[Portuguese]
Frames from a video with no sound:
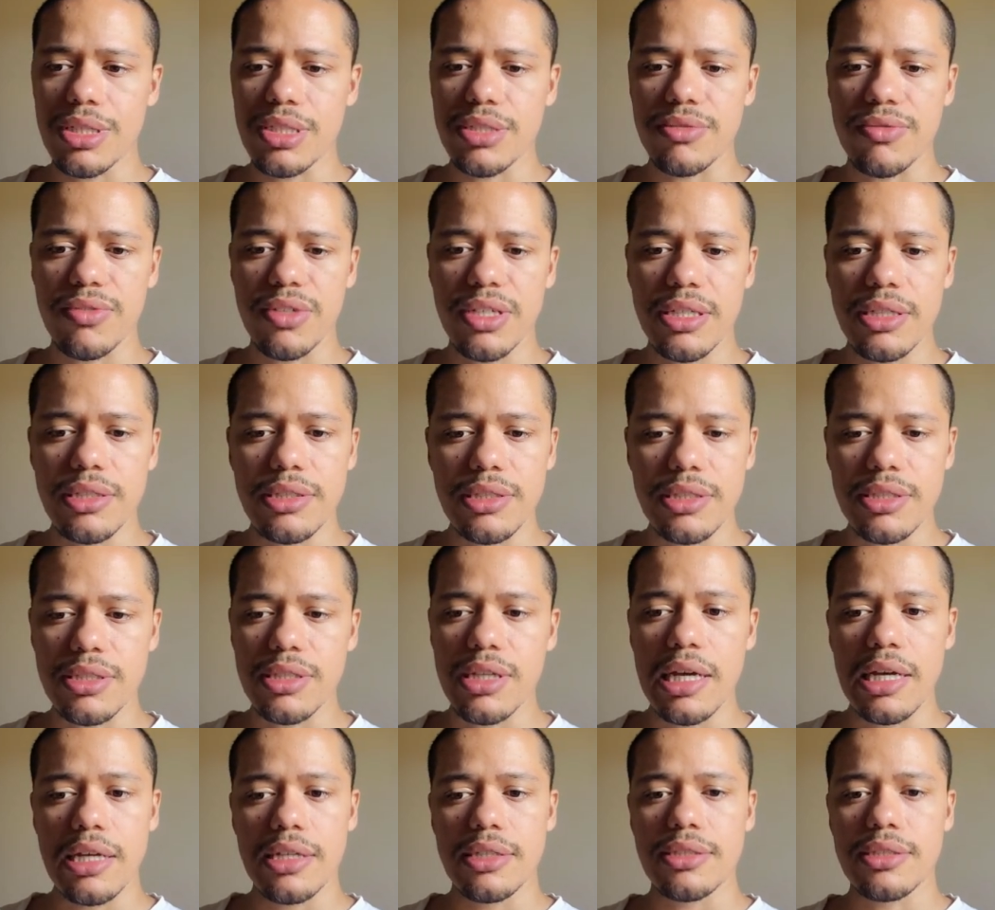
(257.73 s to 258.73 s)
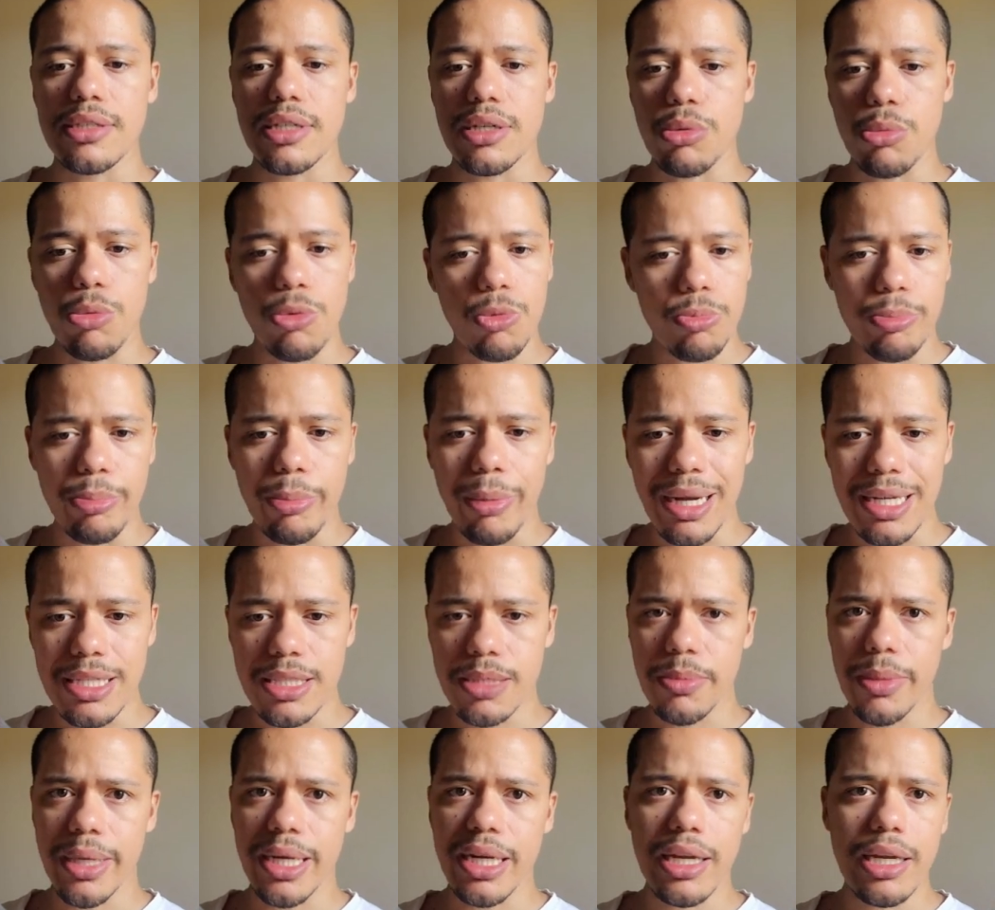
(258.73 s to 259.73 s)
às vezes, se é com
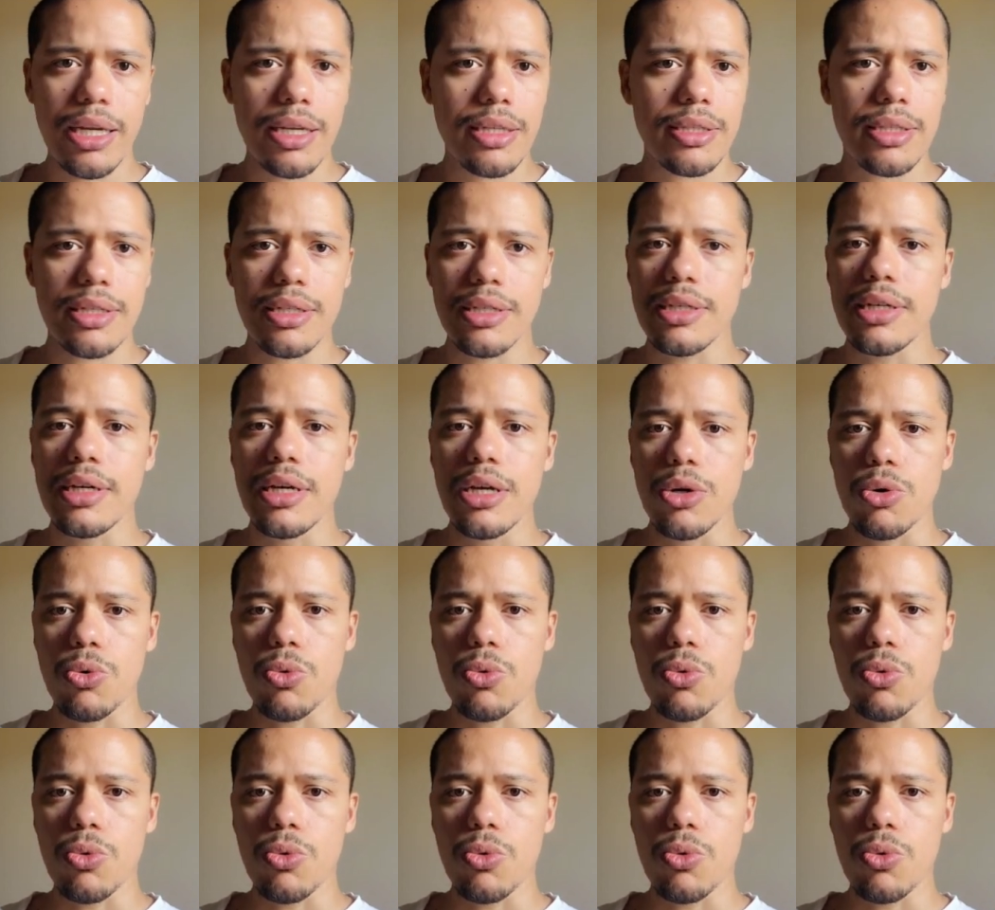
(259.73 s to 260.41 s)
mais merenda,